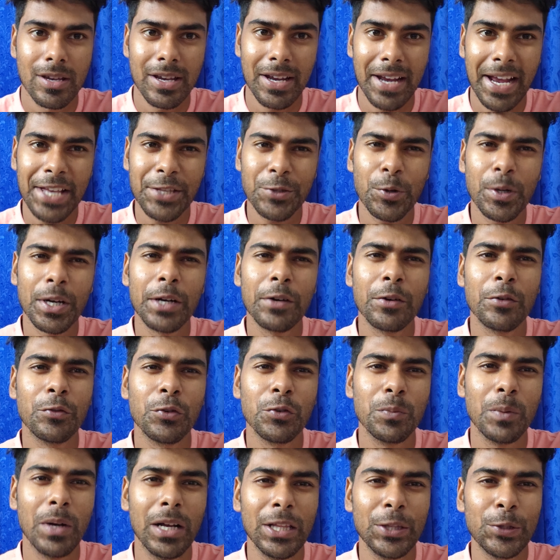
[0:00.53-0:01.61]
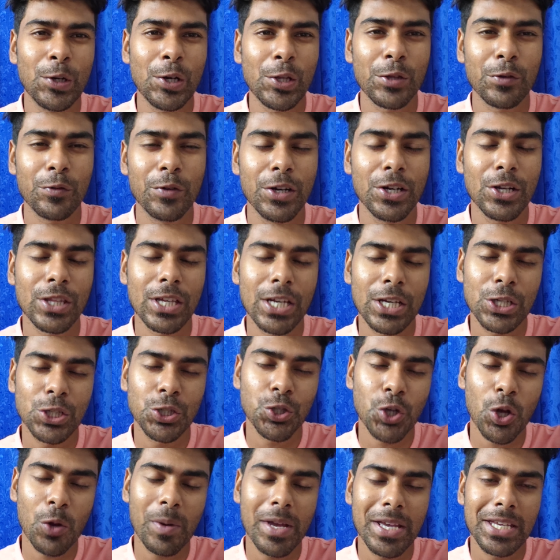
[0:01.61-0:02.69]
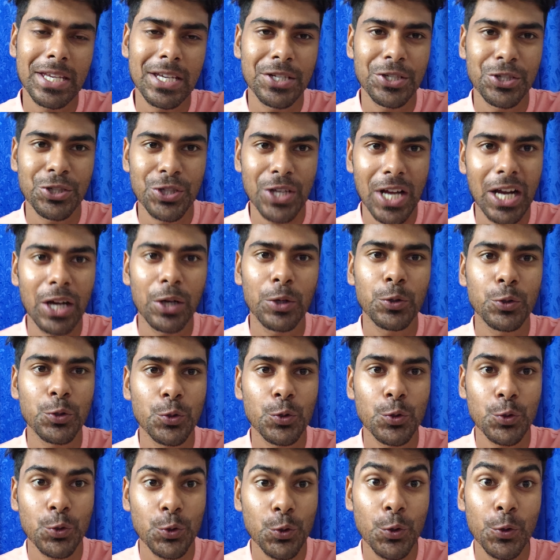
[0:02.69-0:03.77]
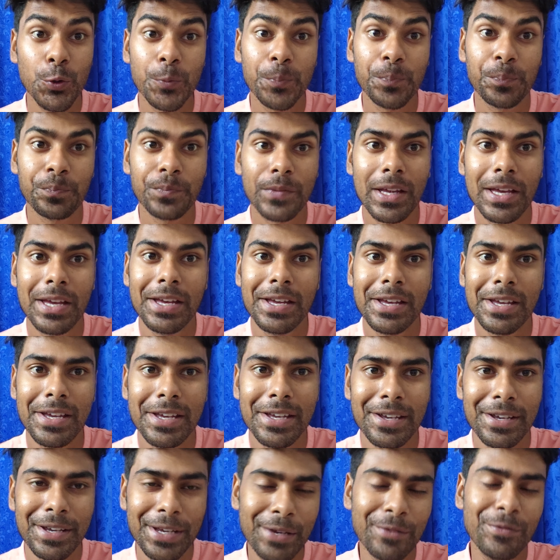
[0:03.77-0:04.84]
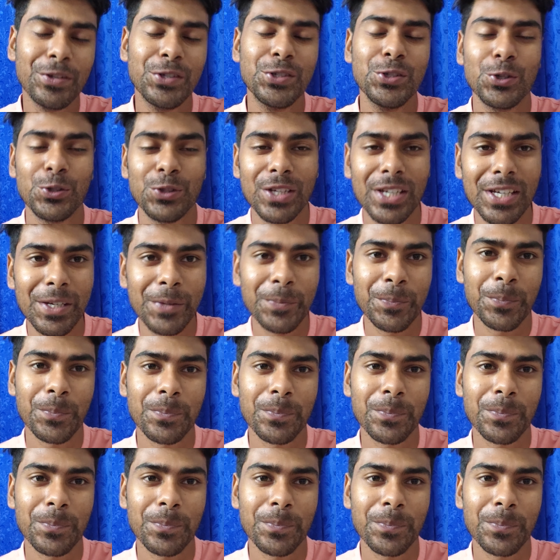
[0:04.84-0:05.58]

হে গাইস ওয়েলকাম টু ফুটবল দুরত ভিডিওতে সবাইকে স্বাগত তো এই ভিডিওতে